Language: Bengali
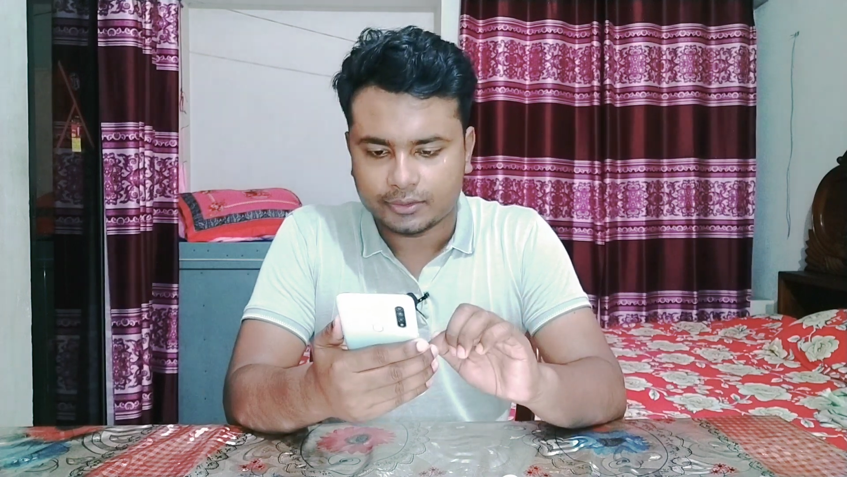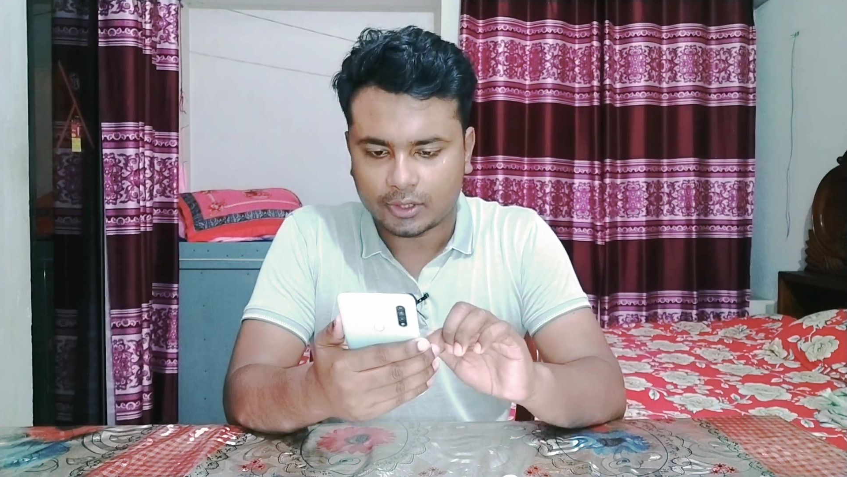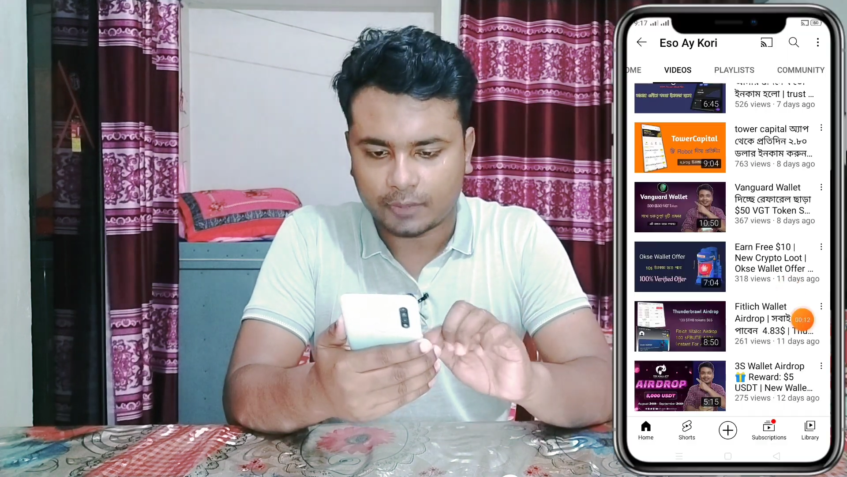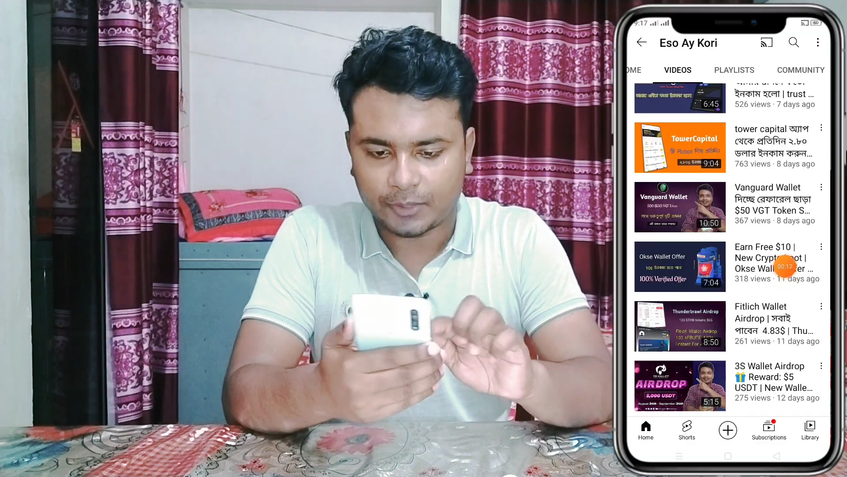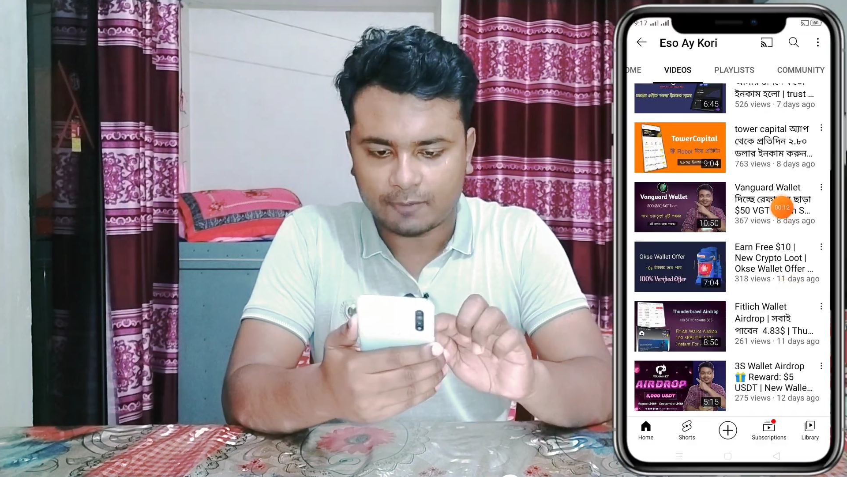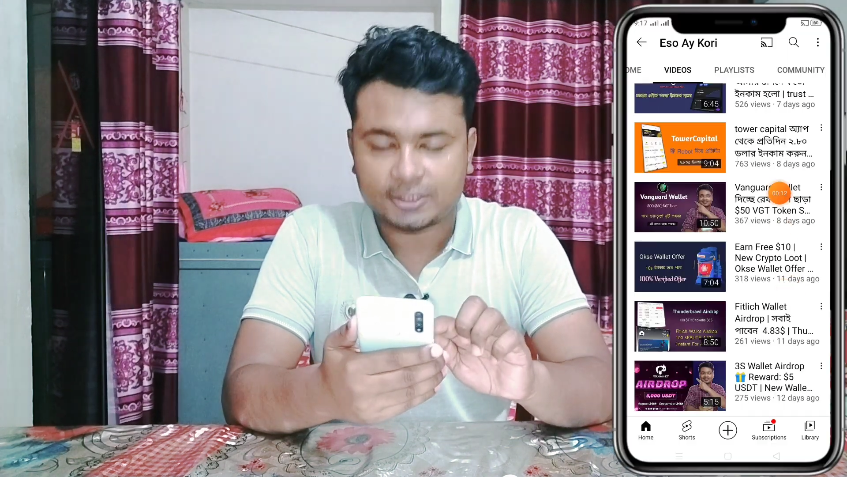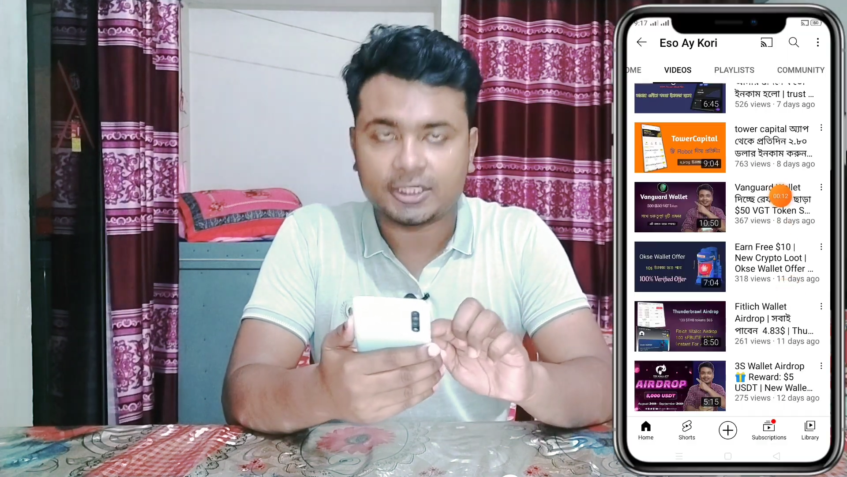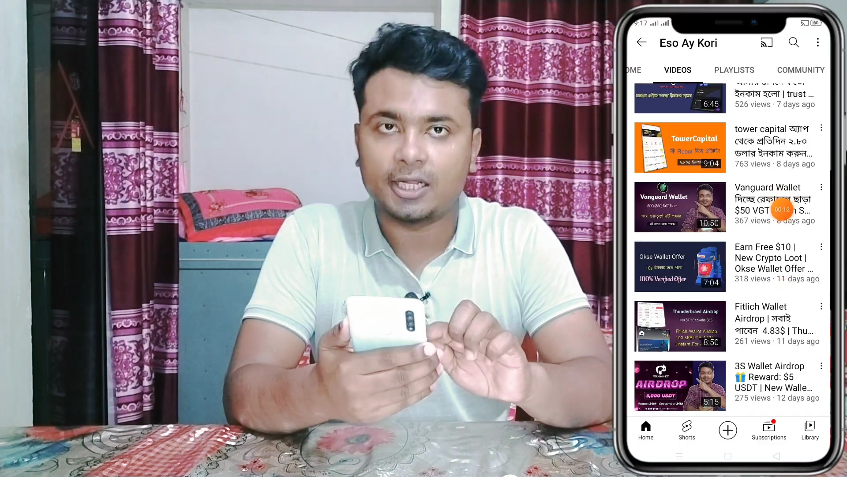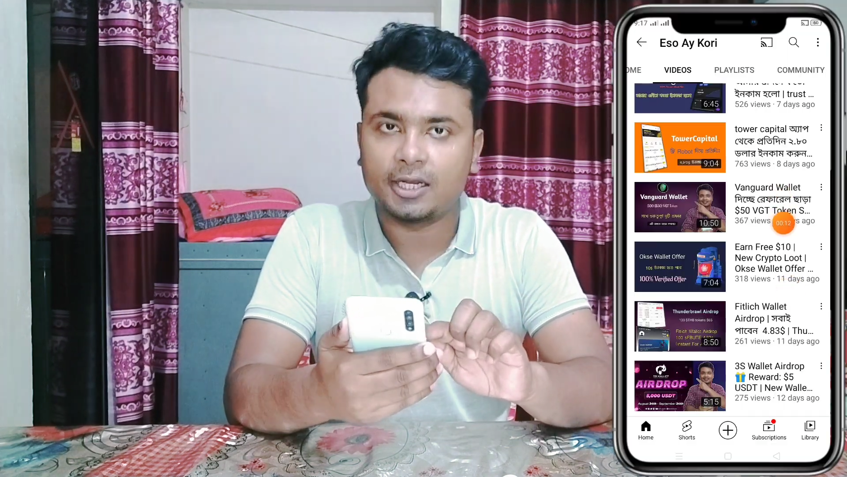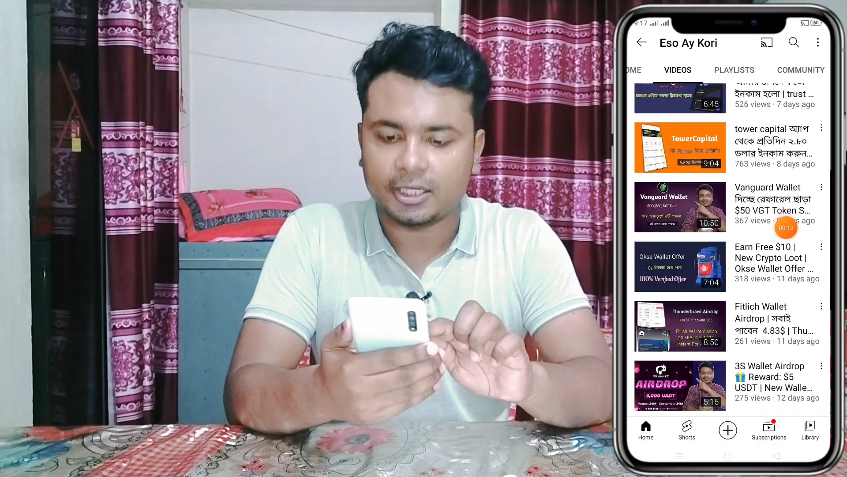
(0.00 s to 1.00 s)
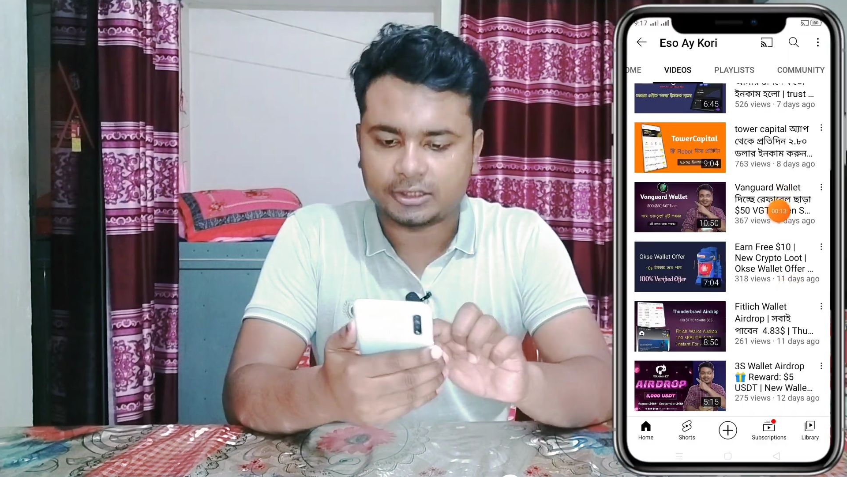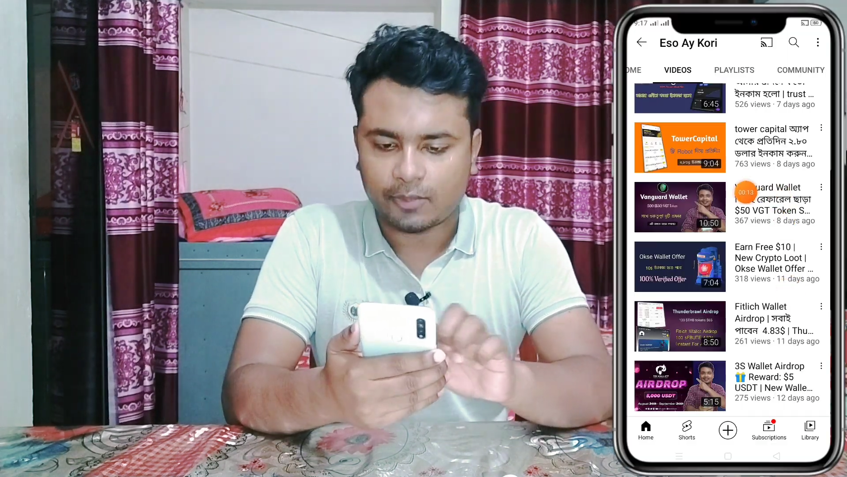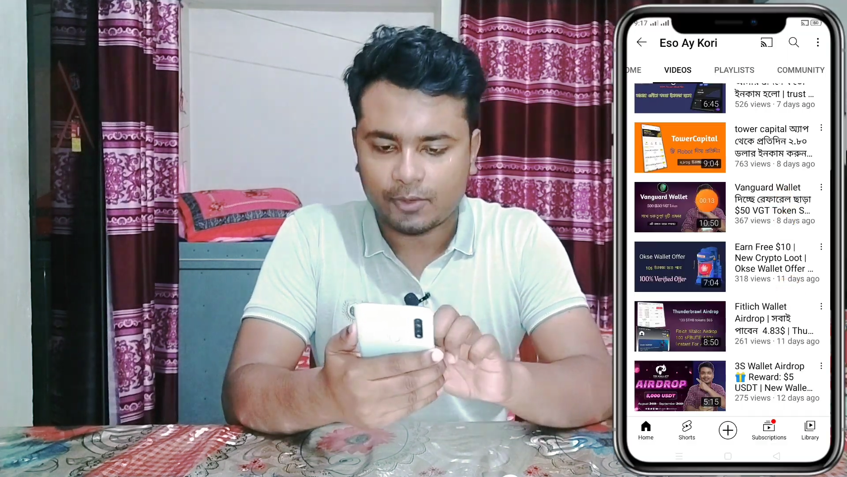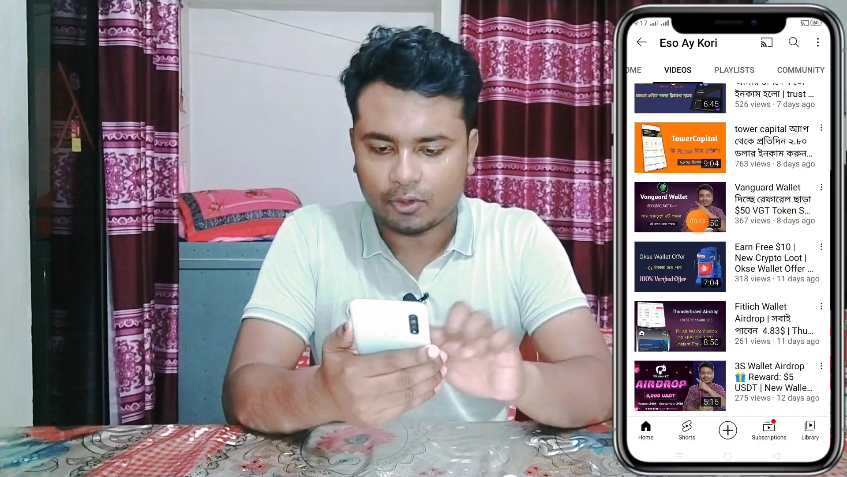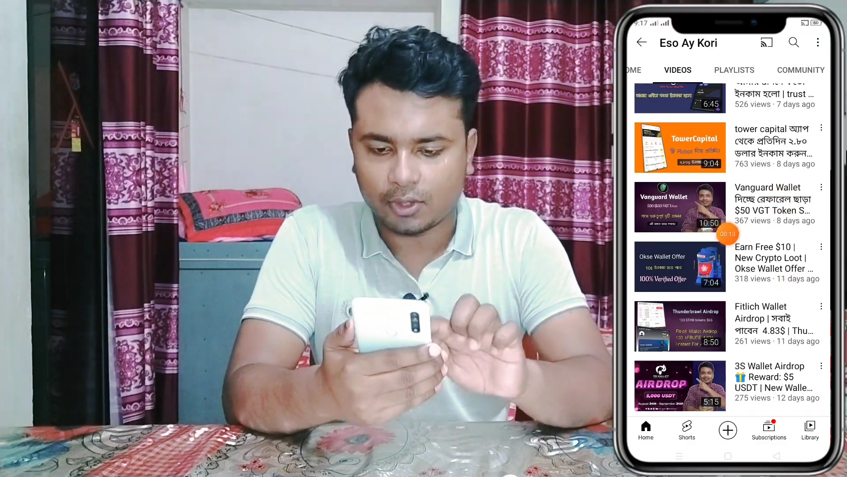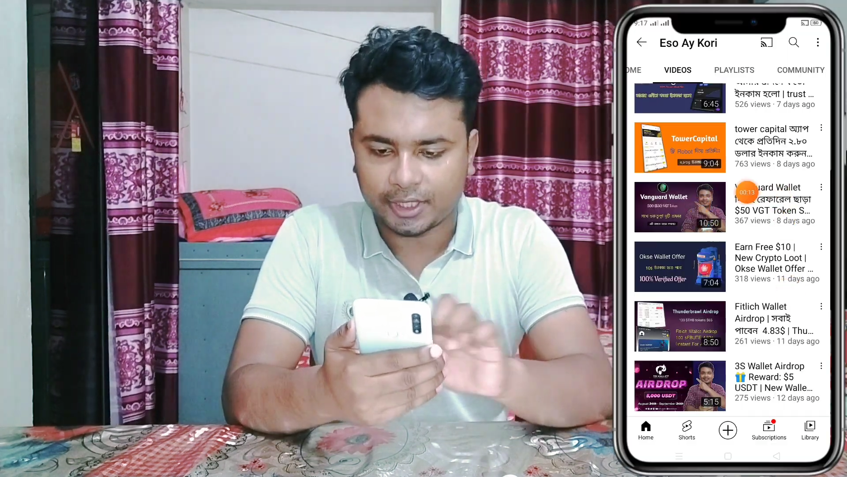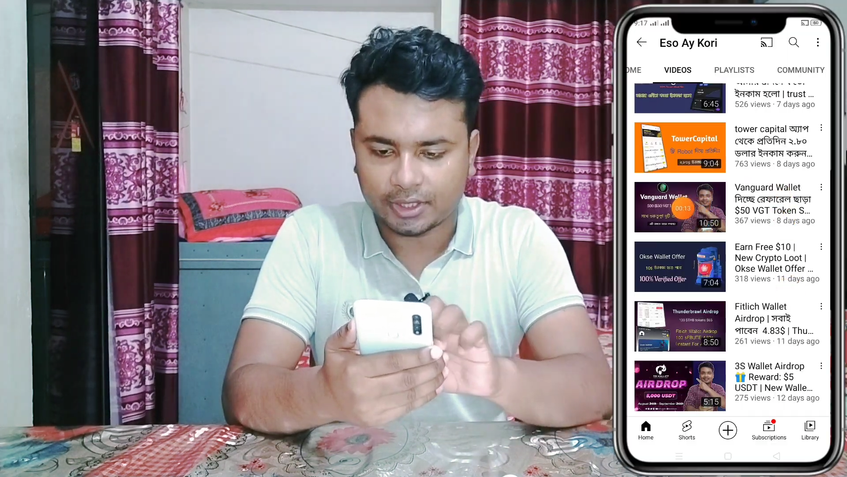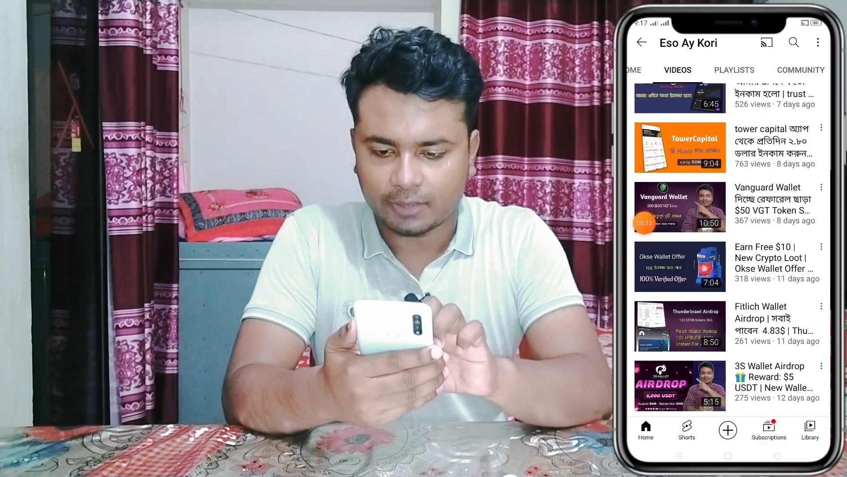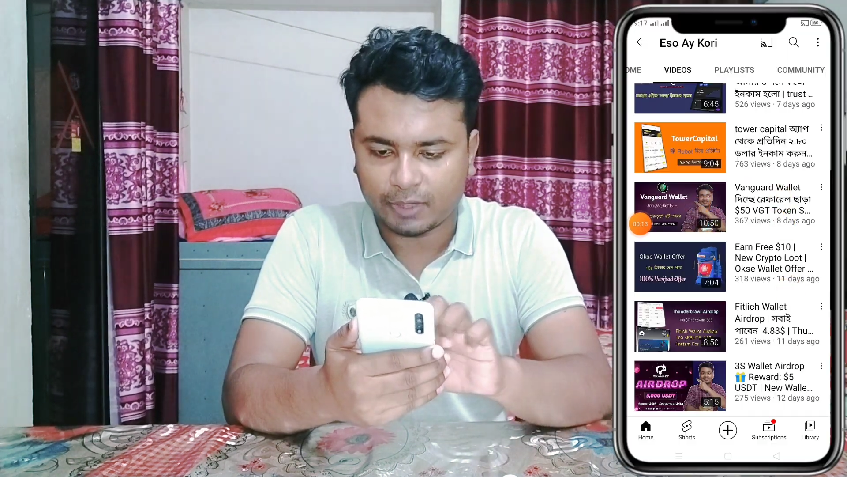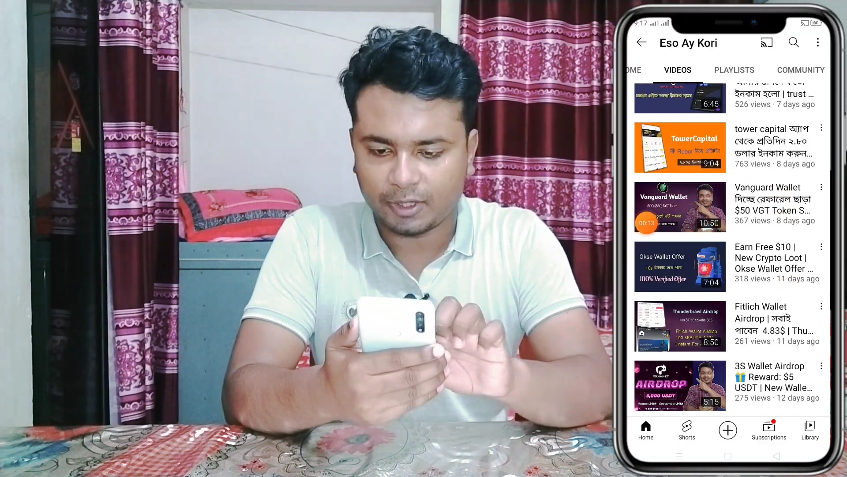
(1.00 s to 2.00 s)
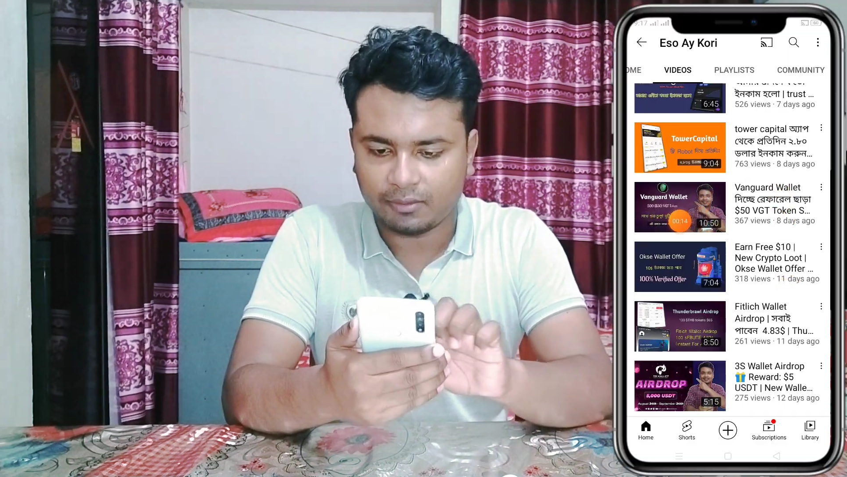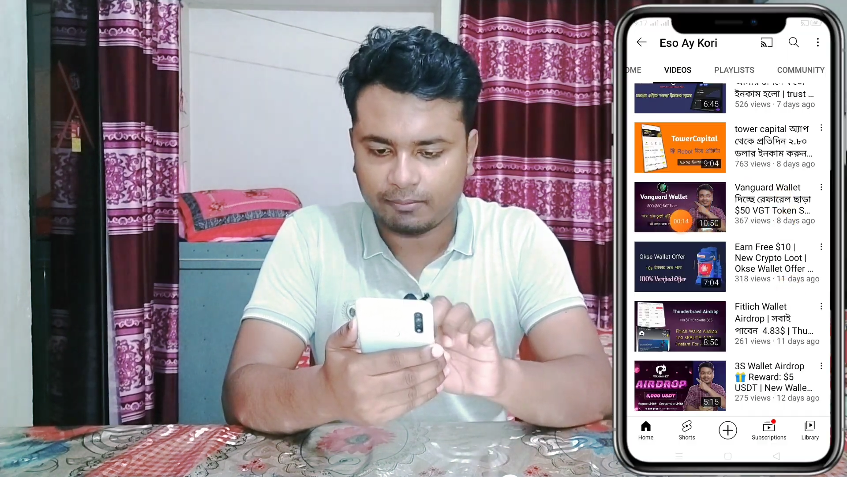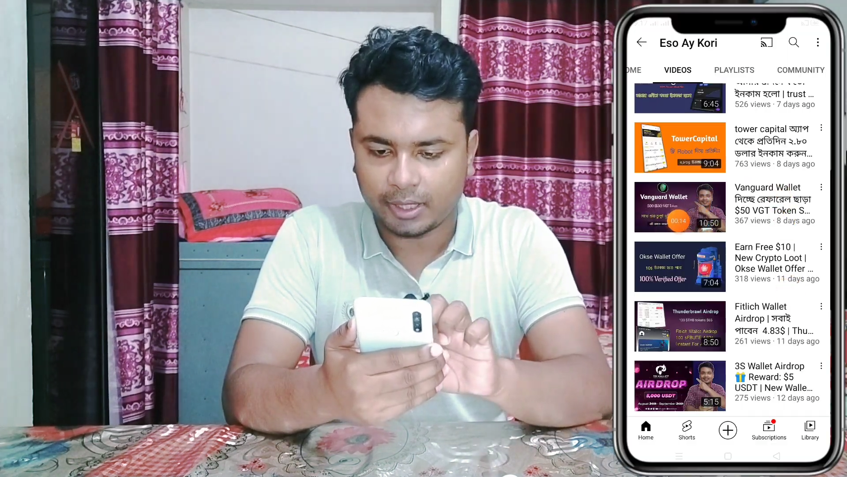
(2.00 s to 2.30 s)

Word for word: সো আপনি আমার চ্যানেলে আসলে ভিডিওটা দেখতে পারবেন